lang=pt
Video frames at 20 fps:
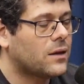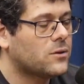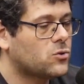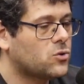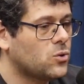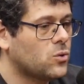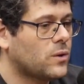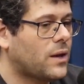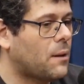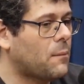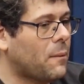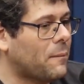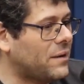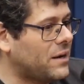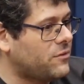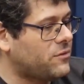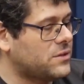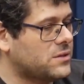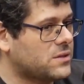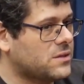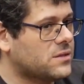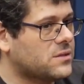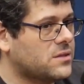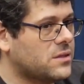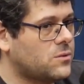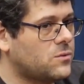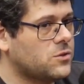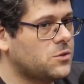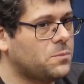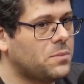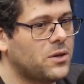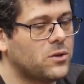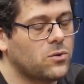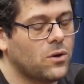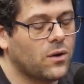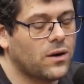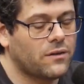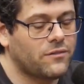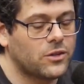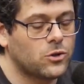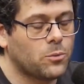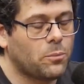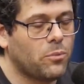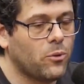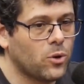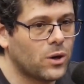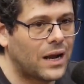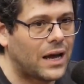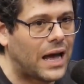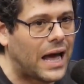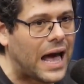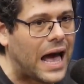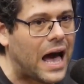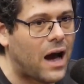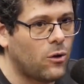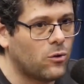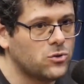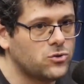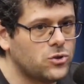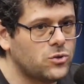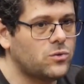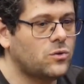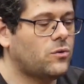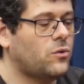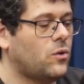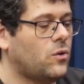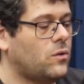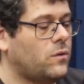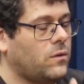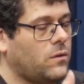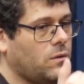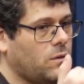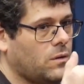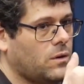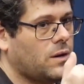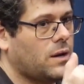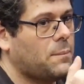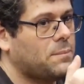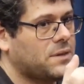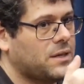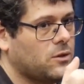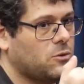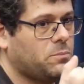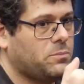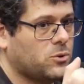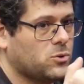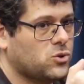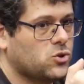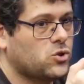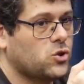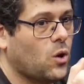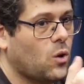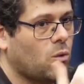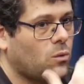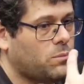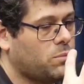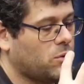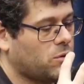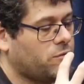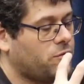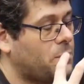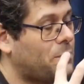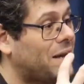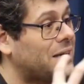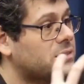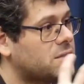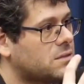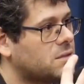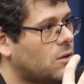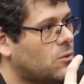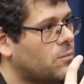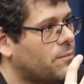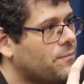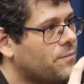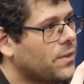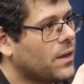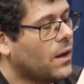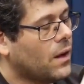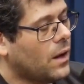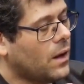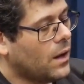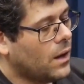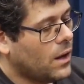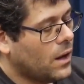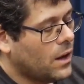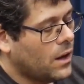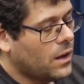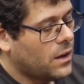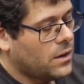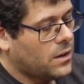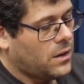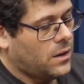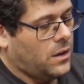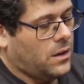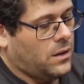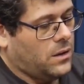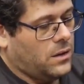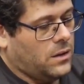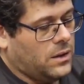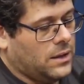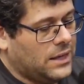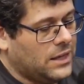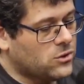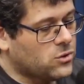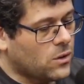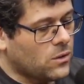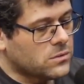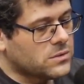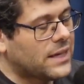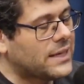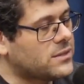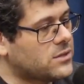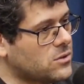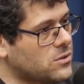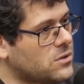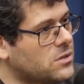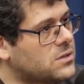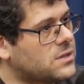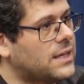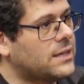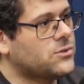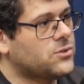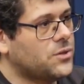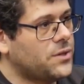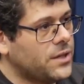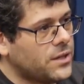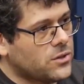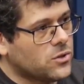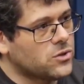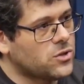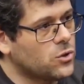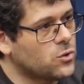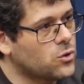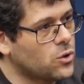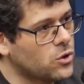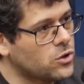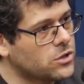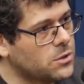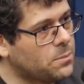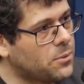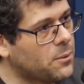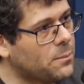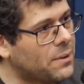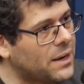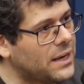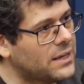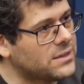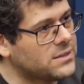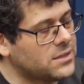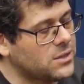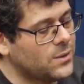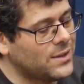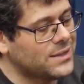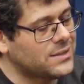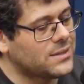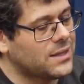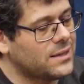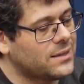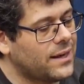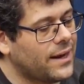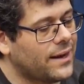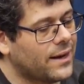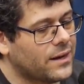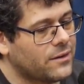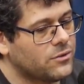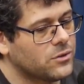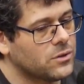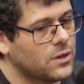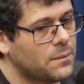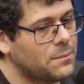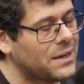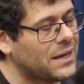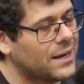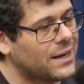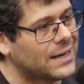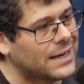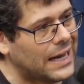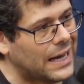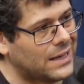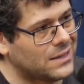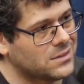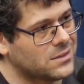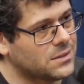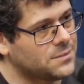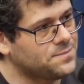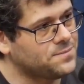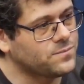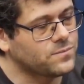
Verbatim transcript: tudo que é uma manifestação espiritual gravado por áudio captado por som, por vibração. Uhum. Isso acontece nos Estados Unidos e eu trouxe para o Brasil essa ideia gravando na minha casa.